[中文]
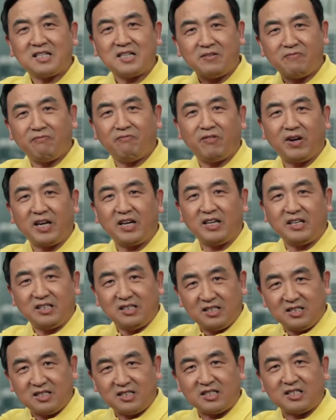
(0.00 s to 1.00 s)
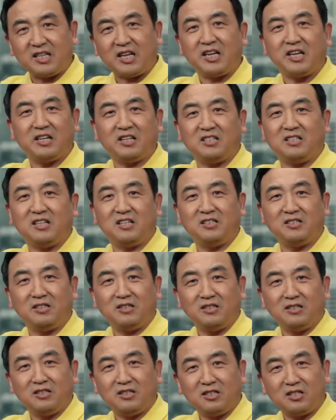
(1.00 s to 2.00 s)
认为这个人
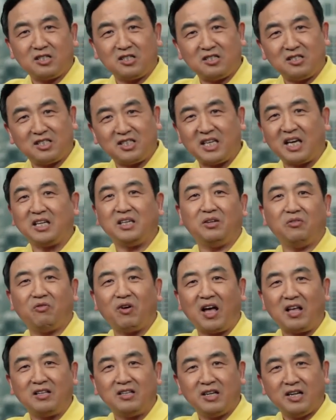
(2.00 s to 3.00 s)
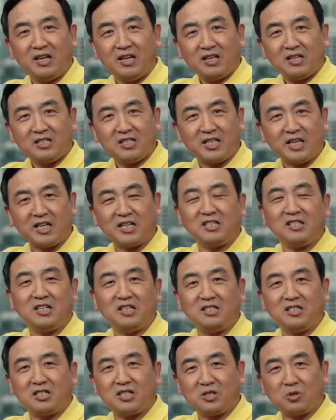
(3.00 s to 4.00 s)
是嫌疑犯，这个
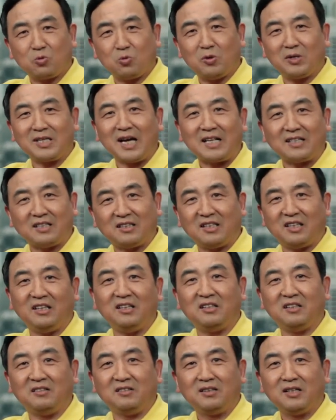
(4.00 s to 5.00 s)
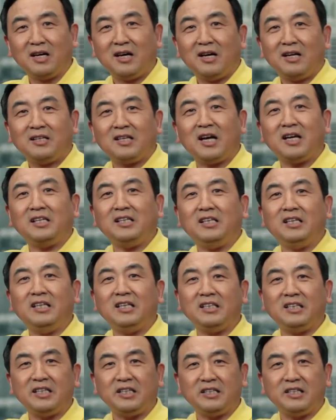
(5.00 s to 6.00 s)
人是国家的敌人，他
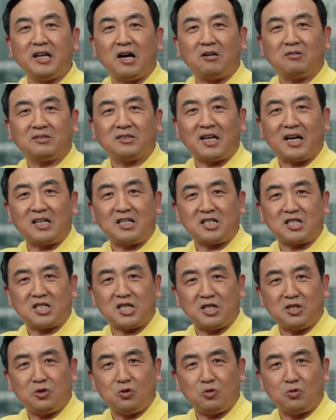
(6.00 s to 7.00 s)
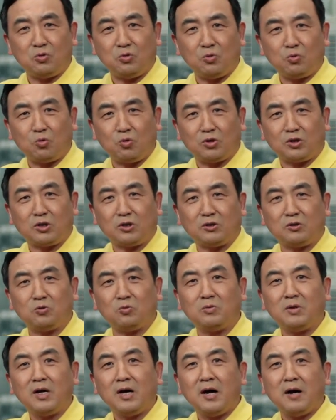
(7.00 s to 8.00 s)
一定要在审讯过程
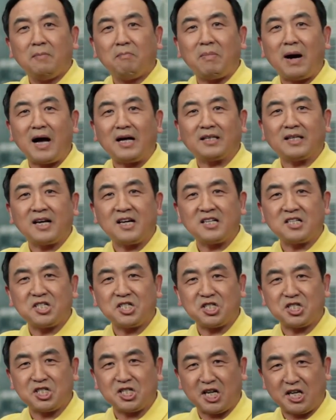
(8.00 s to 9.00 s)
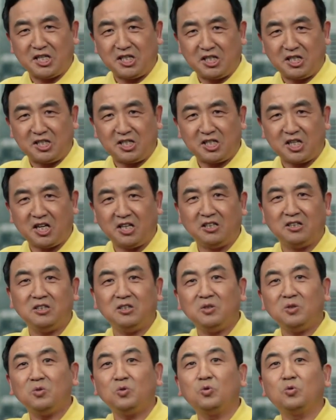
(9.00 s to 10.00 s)
中把他审
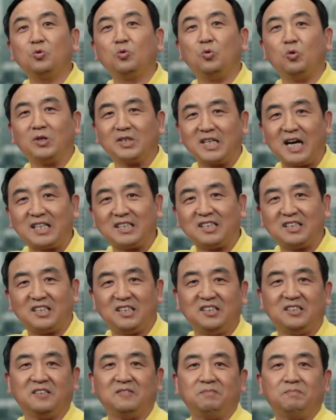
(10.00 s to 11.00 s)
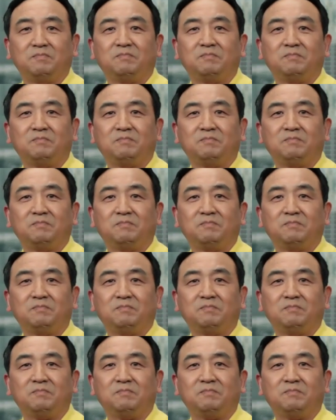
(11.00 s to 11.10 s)
成国家的敌人。